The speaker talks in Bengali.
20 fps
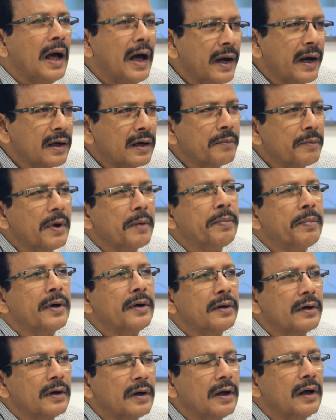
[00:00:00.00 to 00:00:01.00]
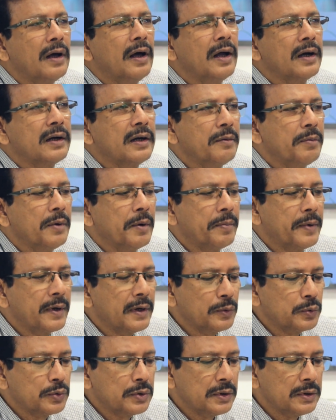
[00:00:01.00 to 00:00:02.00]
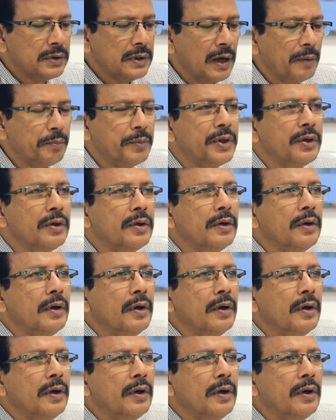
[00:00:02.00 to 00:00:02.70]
আরেকটা ব্যাপার আরেকটা ব্যাপার হচ্ছে যে আমি